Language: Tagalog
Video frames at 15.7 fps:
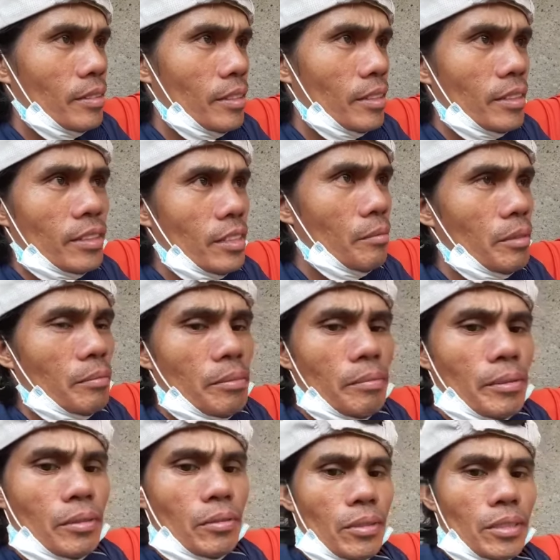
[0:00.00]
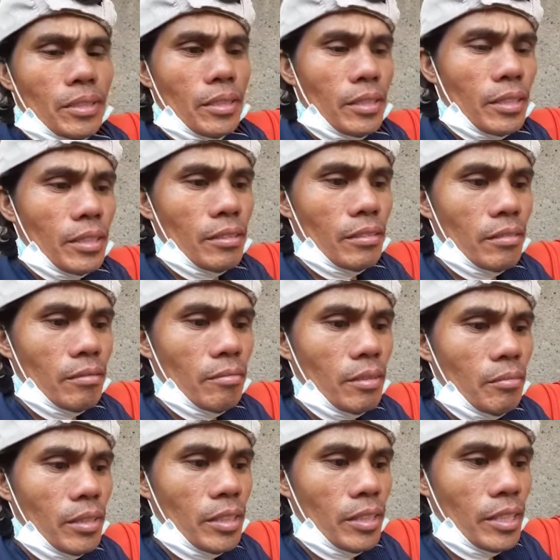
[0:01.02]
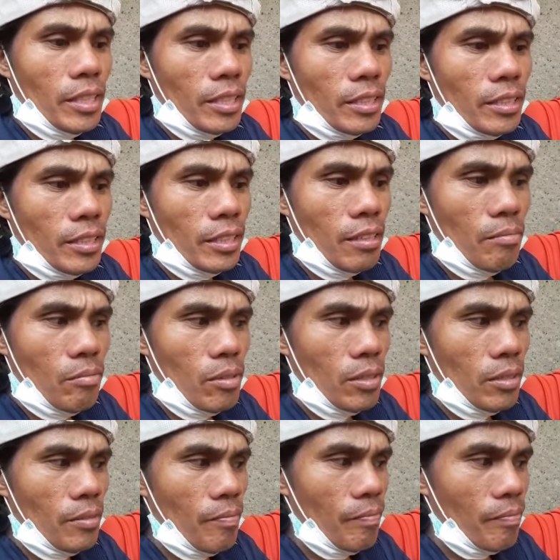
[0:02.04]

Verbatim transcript: hindi na siya magpapawis ngayon ang mangyayari niyang kapwa